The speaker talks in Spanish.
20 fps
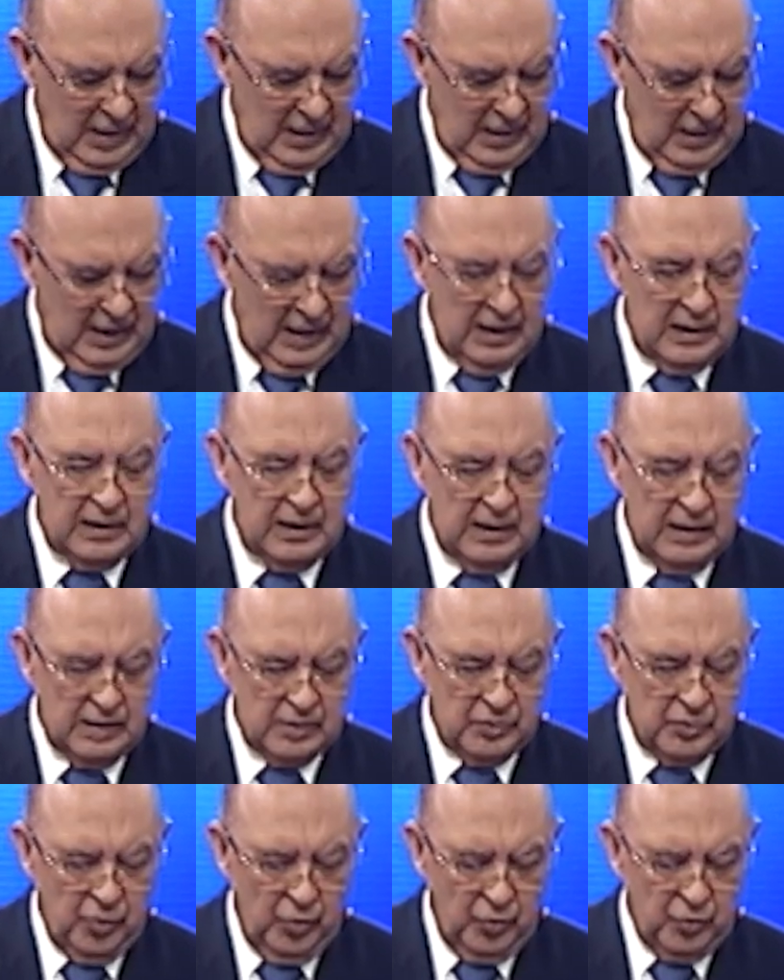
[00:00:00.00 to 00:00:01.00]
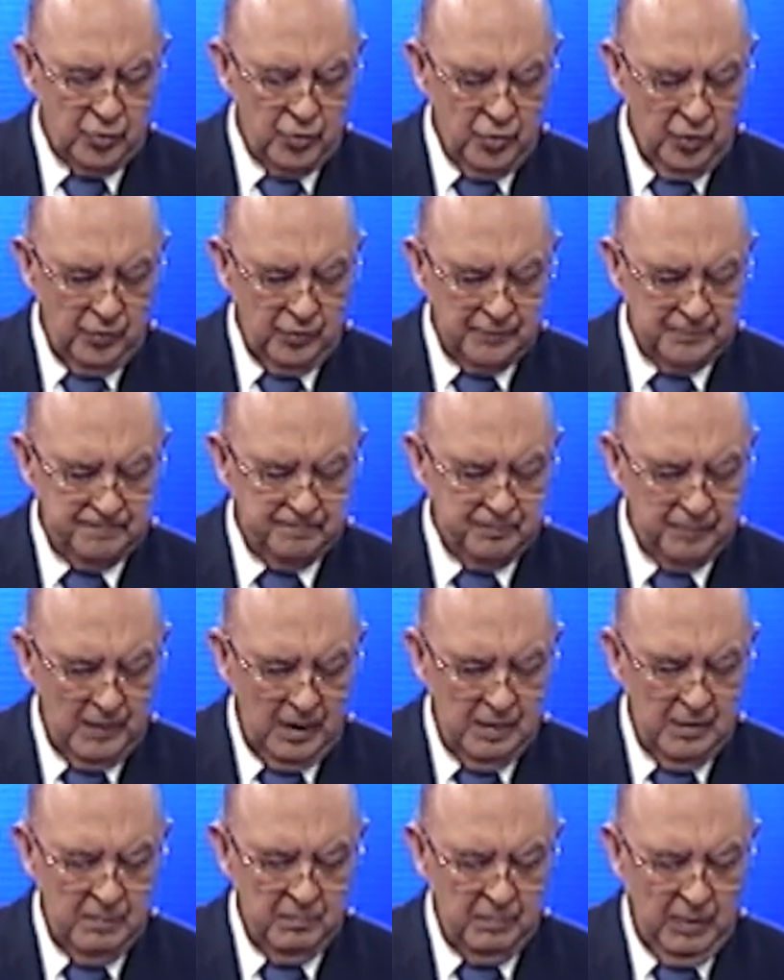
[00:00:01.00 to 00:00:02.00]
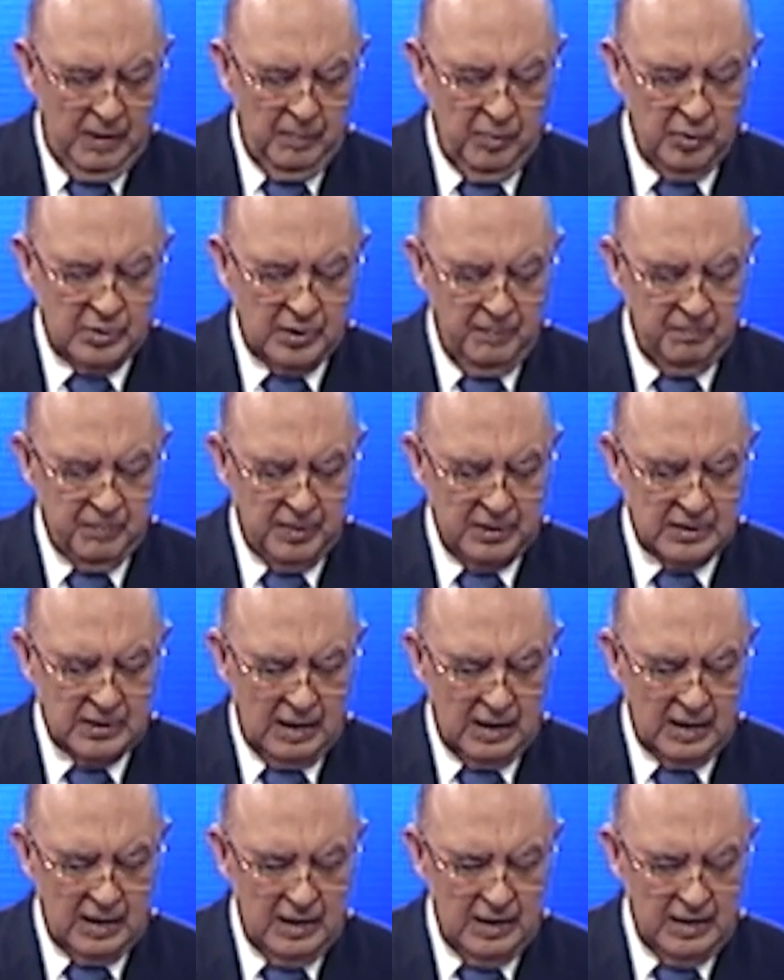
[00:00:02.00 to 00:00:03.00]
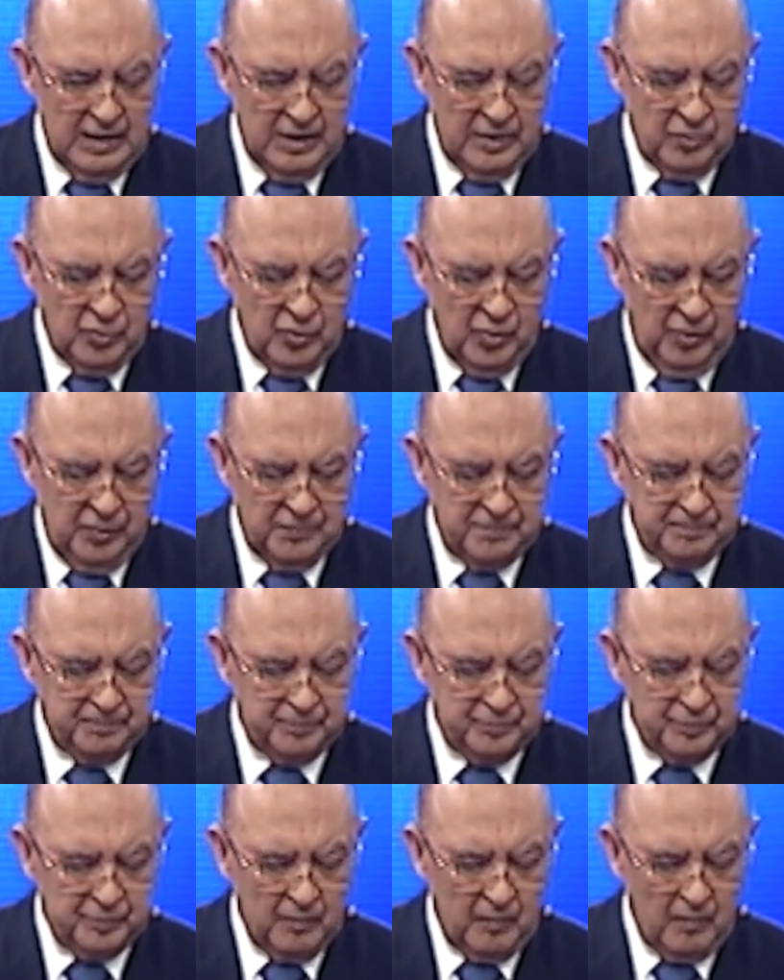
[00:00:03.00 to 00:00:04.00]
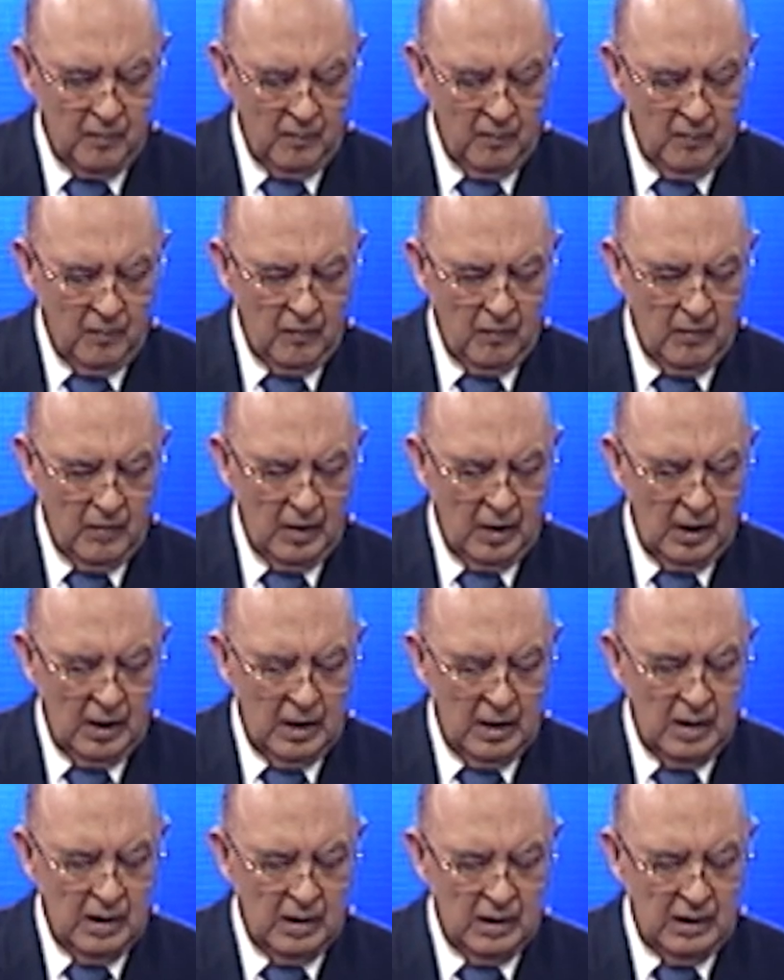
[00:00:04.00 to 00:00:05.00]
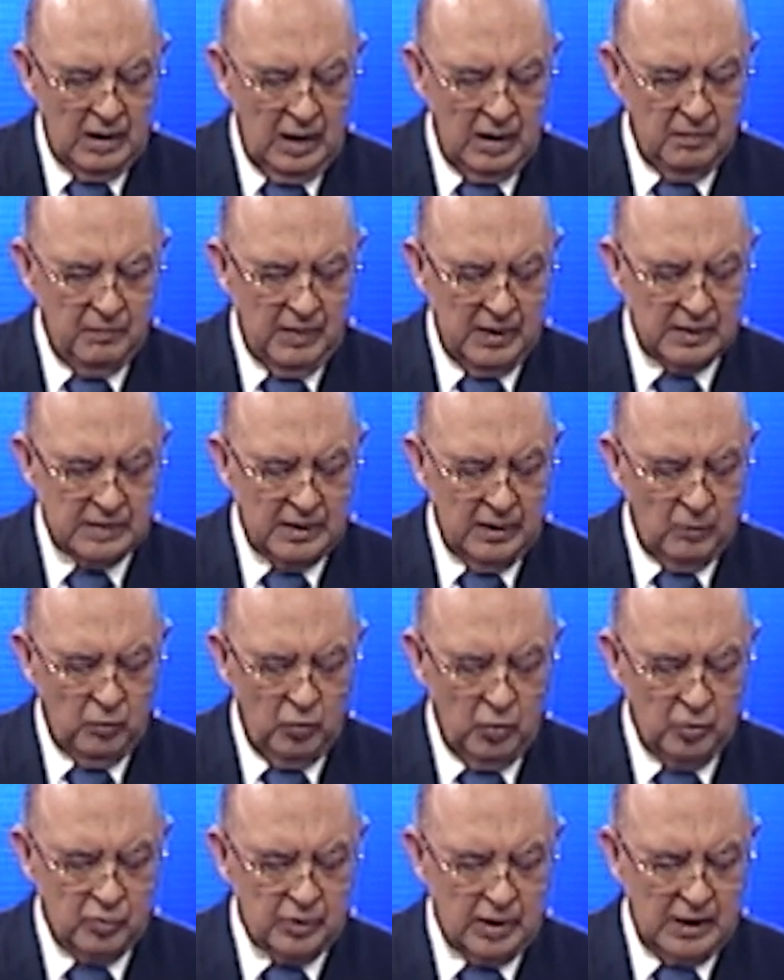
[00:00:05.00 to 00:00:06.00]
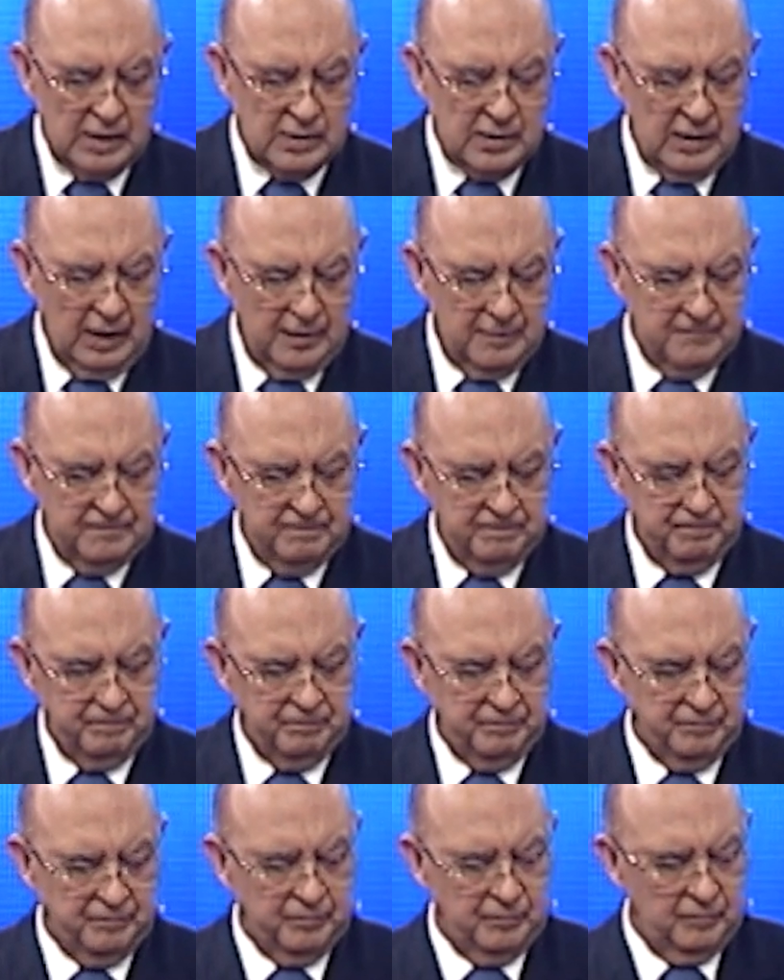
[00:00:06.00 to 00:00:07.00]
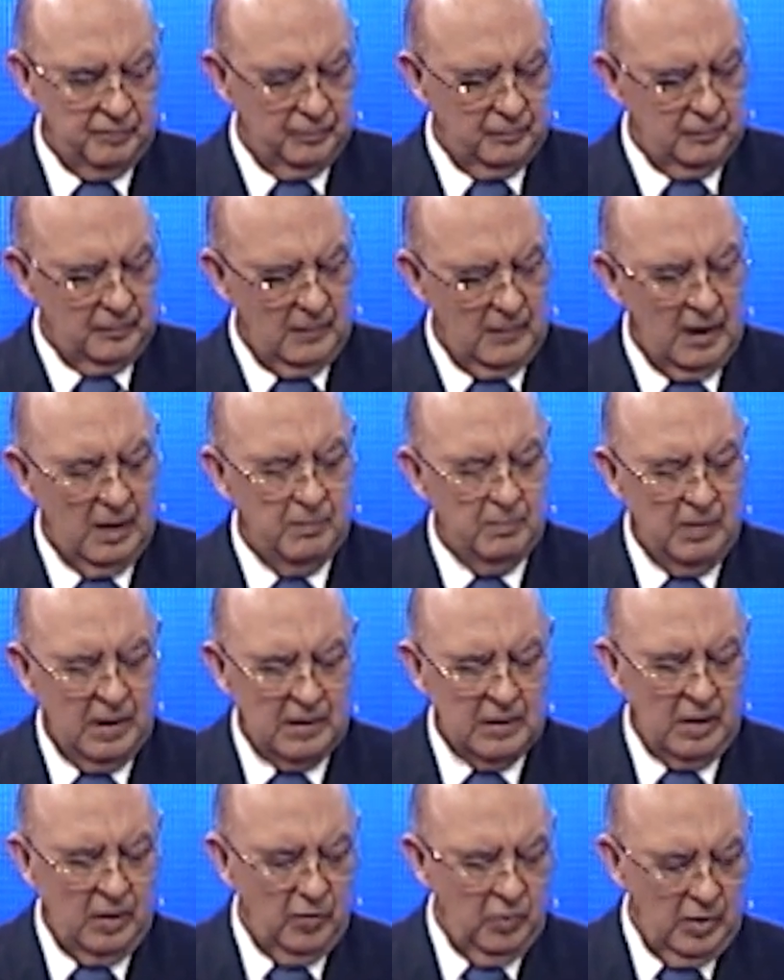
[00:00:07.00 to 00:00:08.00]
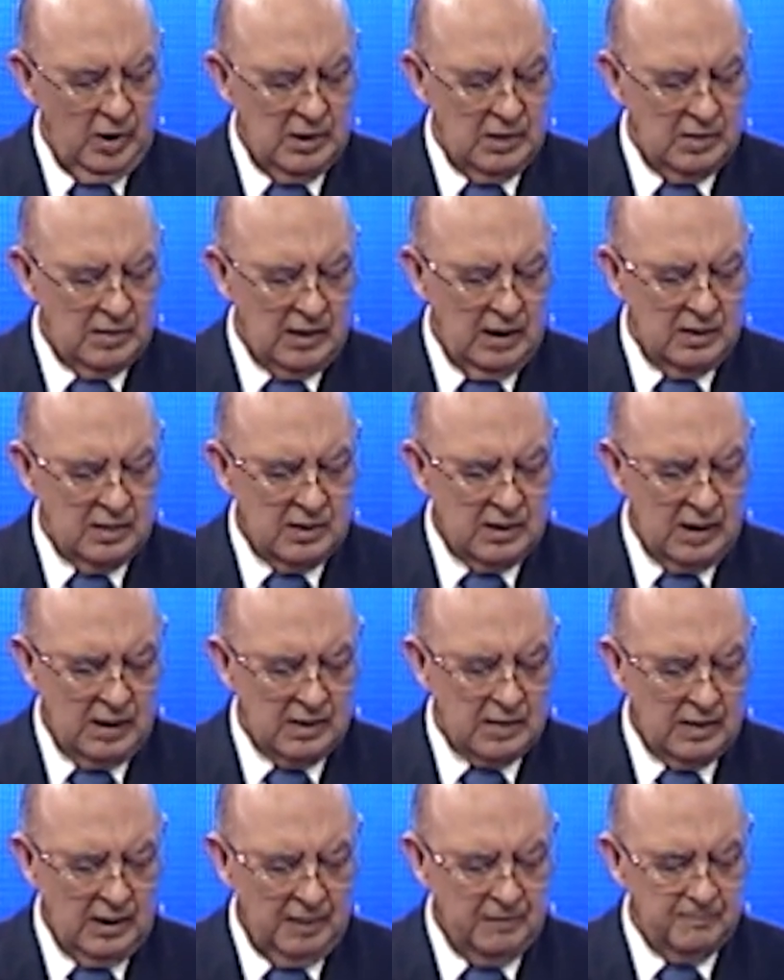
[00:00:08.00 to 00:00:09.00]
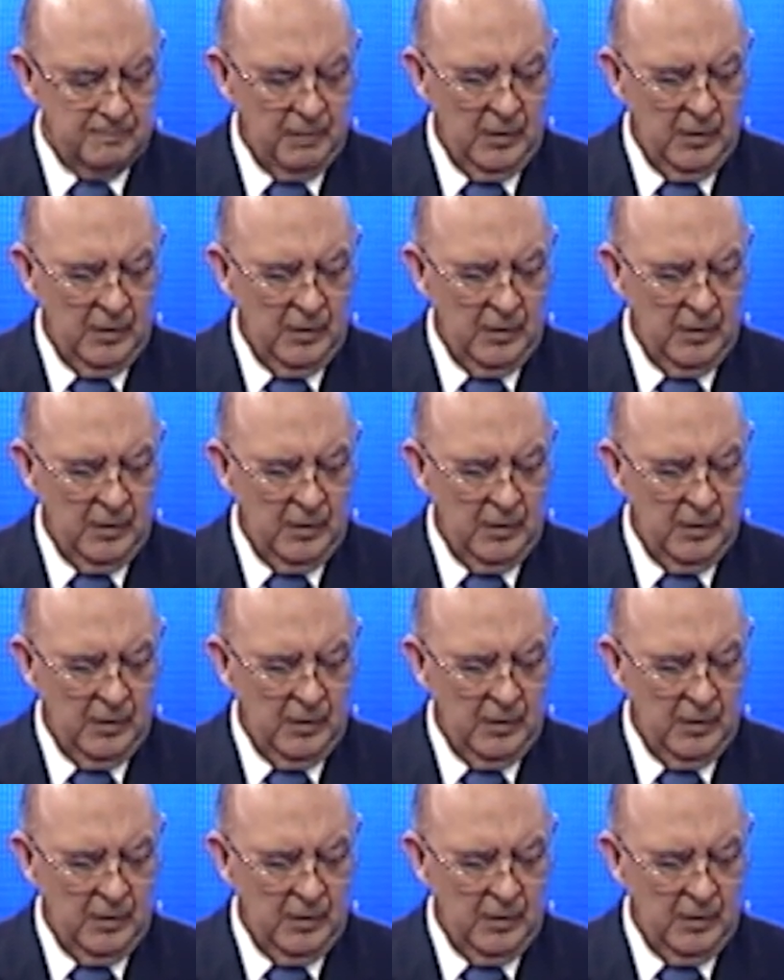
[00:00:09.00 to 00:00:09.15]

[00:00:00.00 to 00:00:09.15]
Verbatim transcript: el 18, vamos a empezar leyendo del versículo 13. Mateo 16, 13.